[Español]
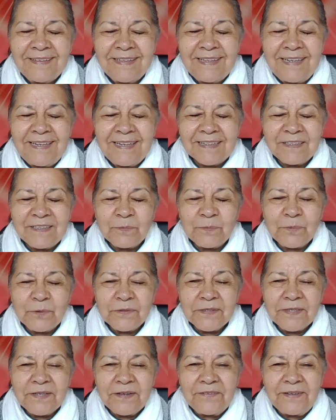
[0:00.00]
de las
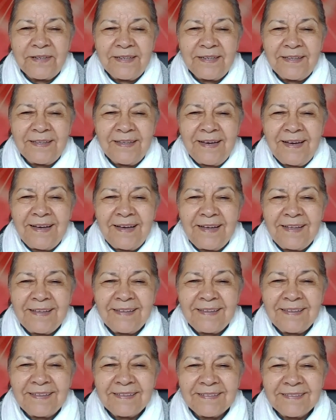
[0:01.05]

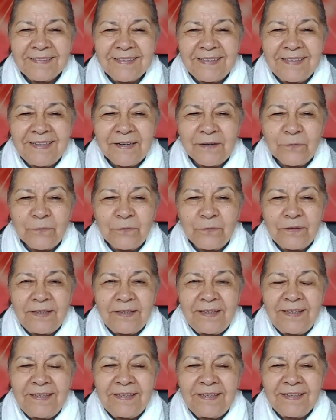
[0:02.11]
responsabilidades, de las
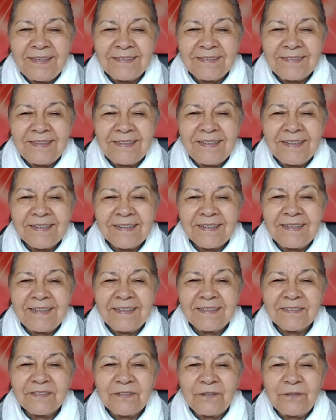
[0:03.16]
rutinas, de las
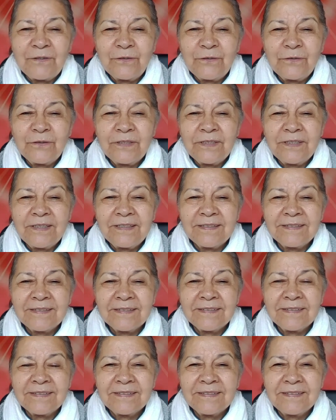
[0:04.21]

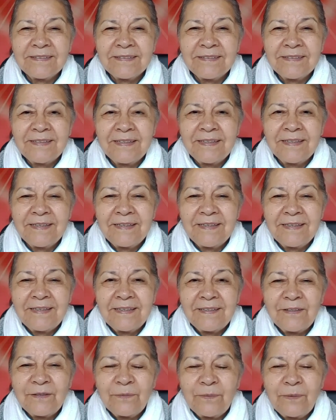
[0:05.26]
relaciones.
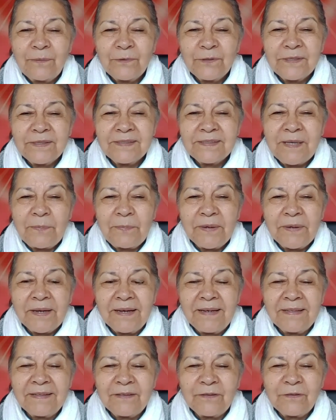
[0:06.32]
Nos vamos
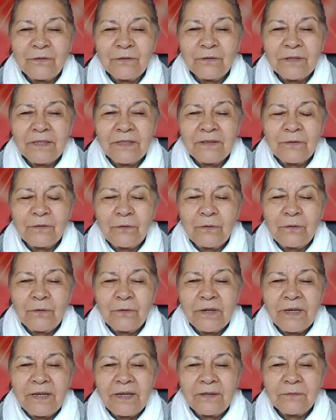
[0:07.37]
desapegando de todo
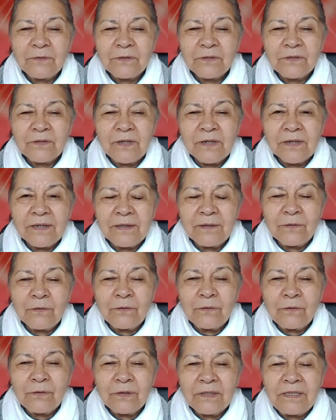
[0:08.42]
lo que hay a nuestro
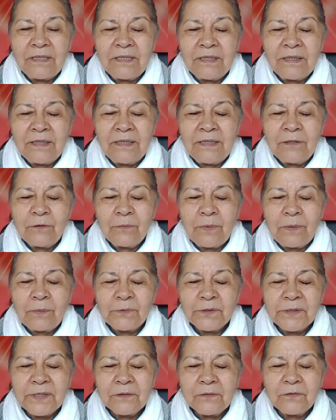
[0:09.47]
alrededor y nos
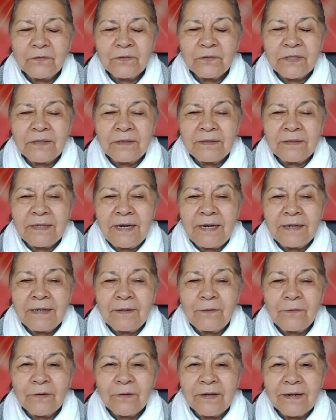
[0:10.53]
vamos a concentrar
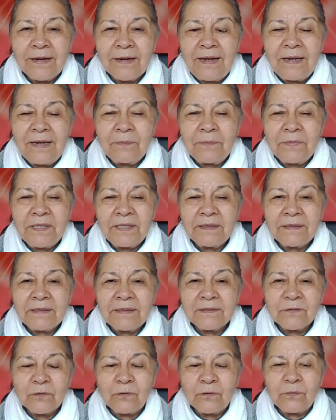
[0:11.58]
en lo que realmente
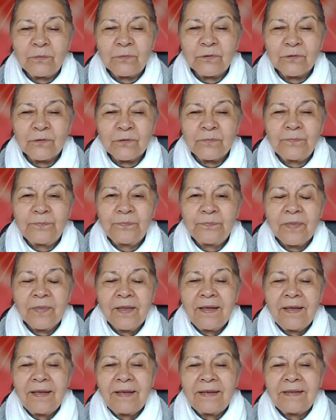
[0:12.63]
somos.
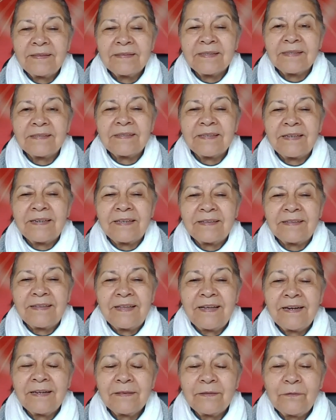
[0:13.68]
Ese ser
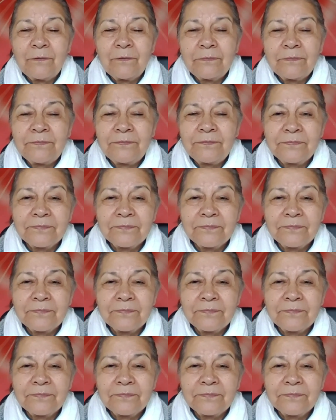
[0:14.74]
eterno